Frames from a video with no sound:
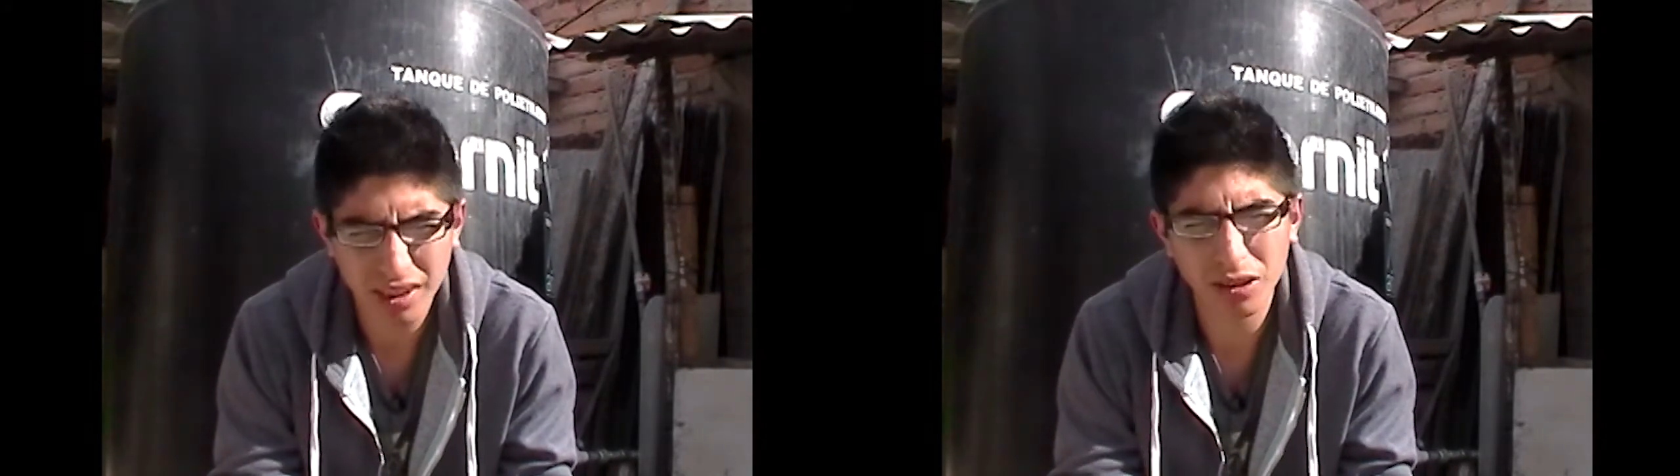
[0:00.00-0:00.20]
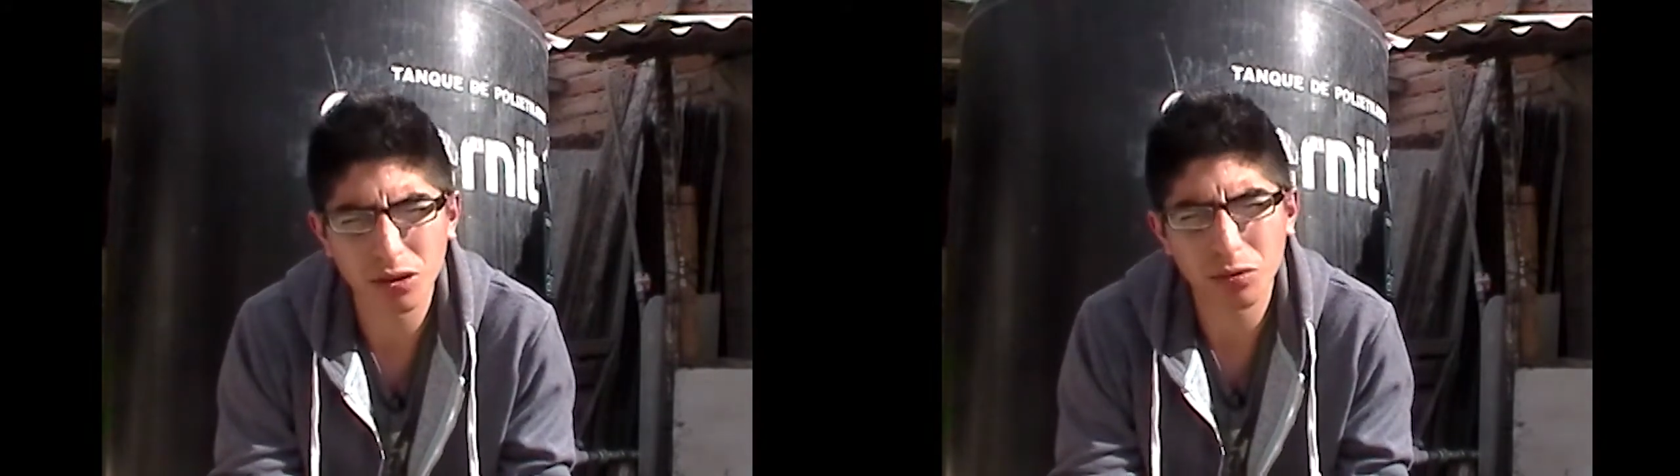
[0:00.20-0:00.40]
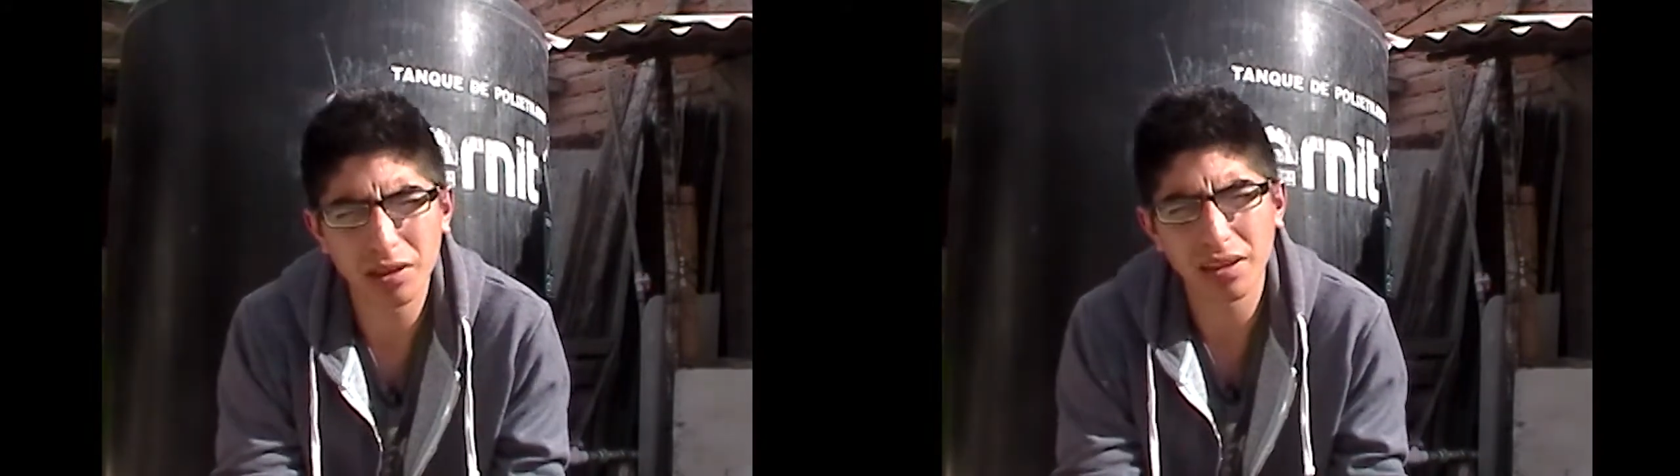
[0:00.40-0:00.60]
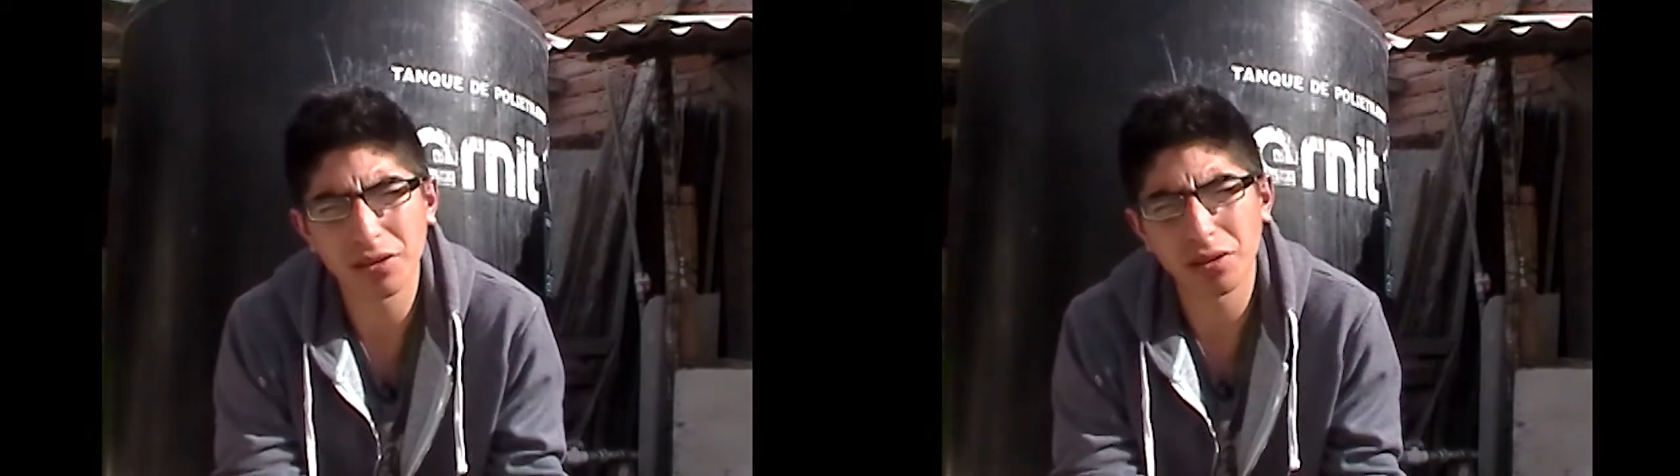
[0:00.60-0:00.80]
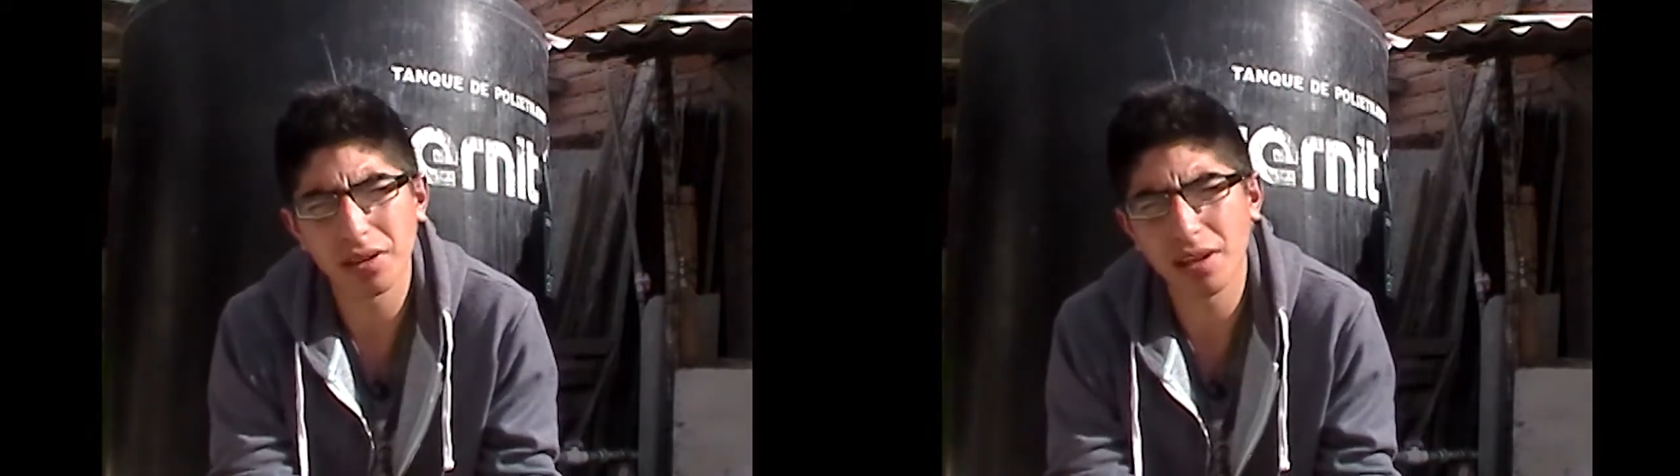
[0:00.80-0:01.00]
Y nos cuenta la
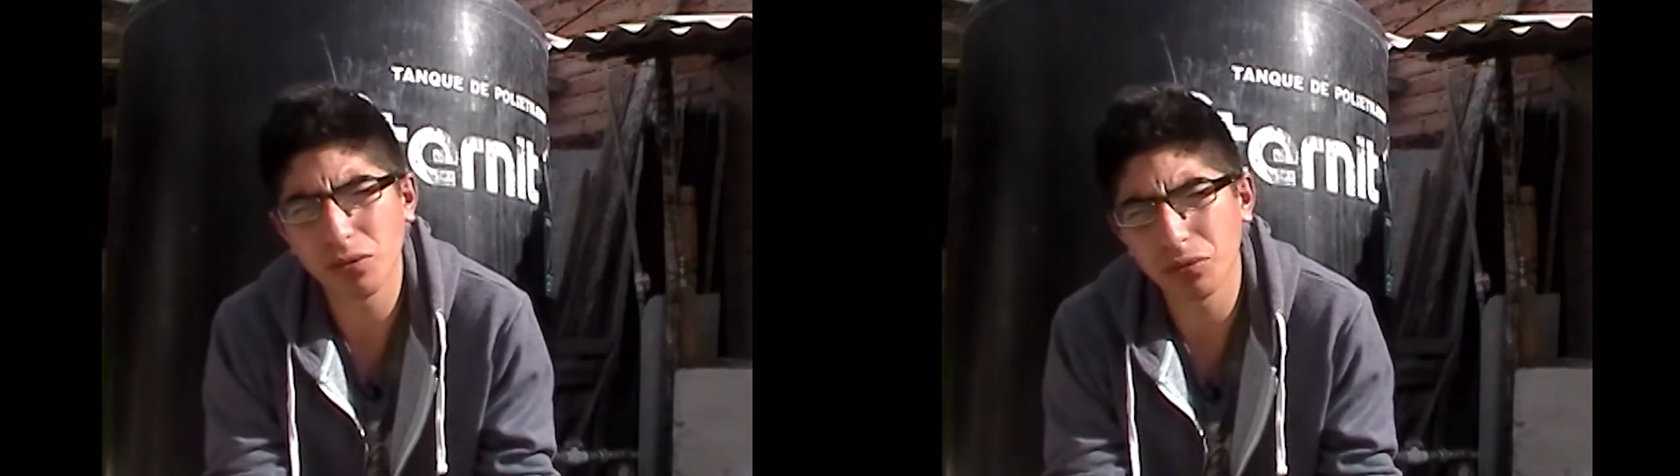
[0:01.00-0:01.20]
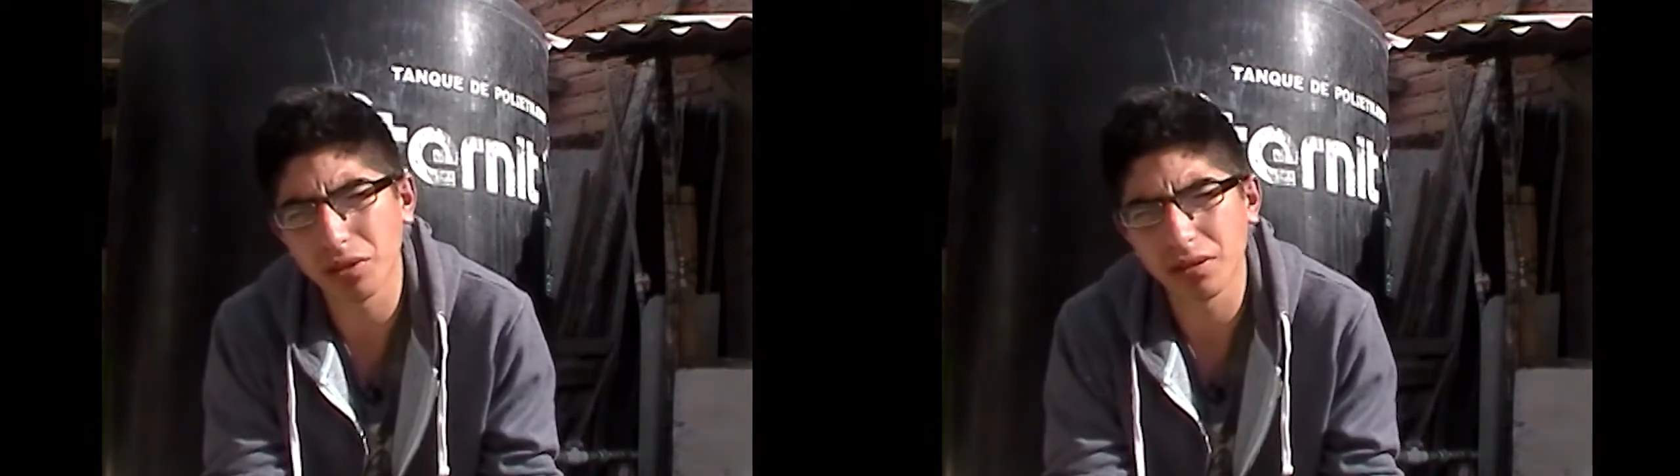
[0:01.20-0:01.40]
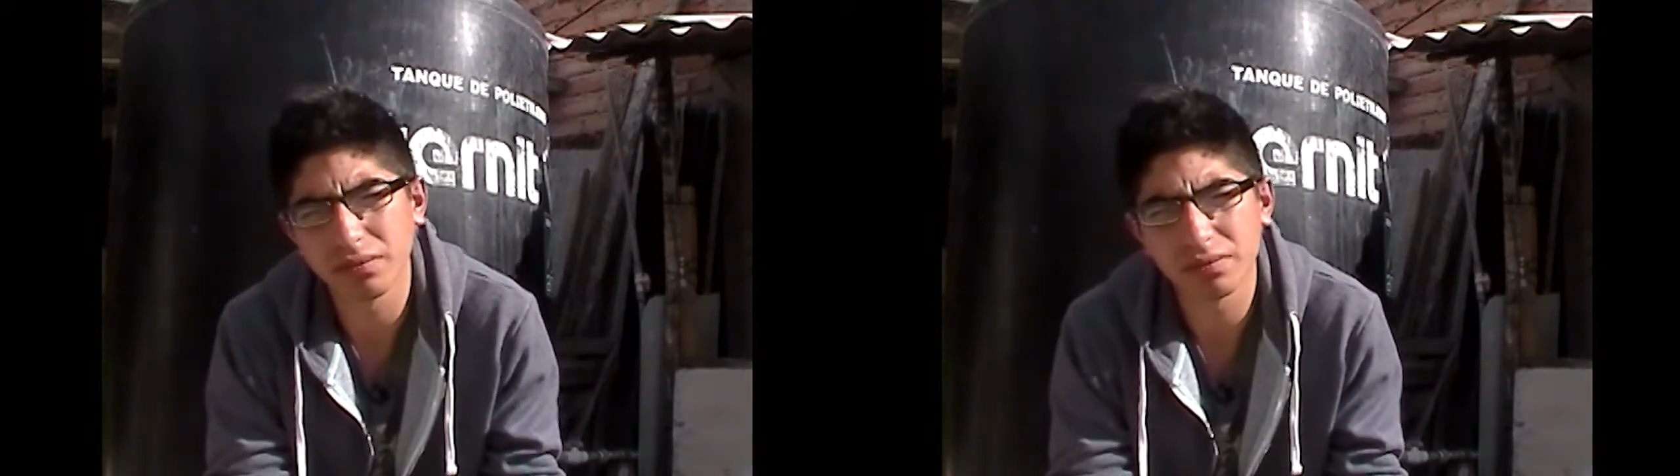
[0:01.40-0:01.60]
historia de Lucy,